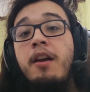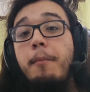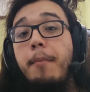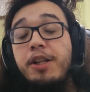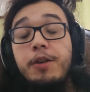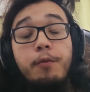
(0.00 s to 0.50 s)

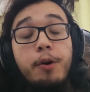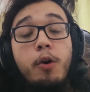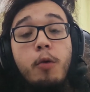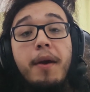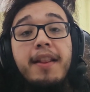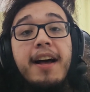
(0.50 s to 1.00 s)
mas eu vou
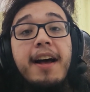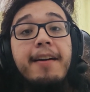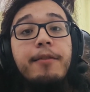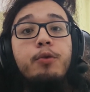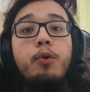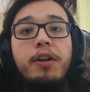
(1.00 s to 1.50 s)
recomendar
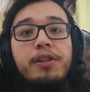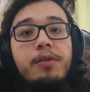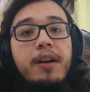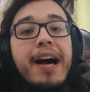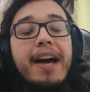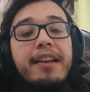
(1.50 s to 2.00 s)
dois
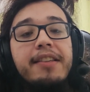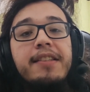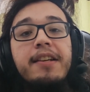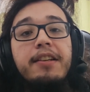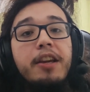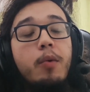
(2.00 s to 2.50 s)
lugares
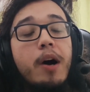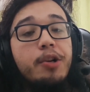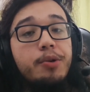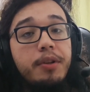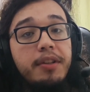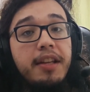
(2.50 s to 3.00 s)
que eu
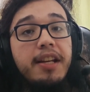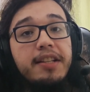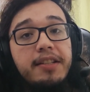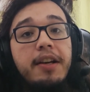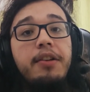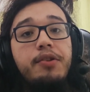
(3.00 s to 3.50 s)
acho
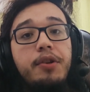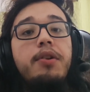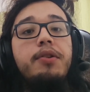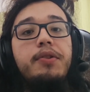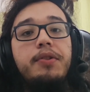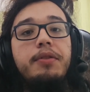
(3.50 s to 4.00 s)

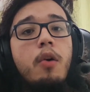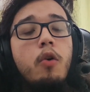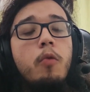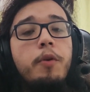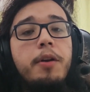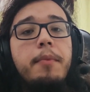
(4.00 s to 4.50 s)
interessantes. O
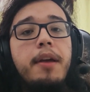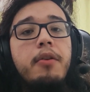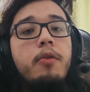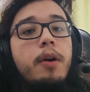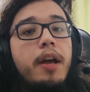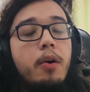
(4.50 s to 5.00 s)

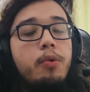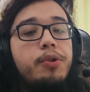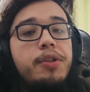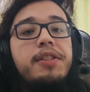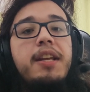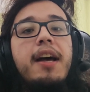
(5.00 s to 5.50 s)
primeiro é o
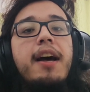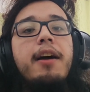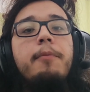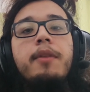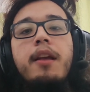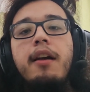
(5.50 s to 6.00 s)

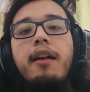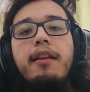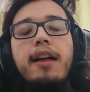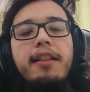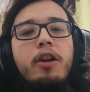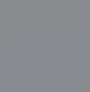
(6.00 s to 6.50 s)
XDA, lá tem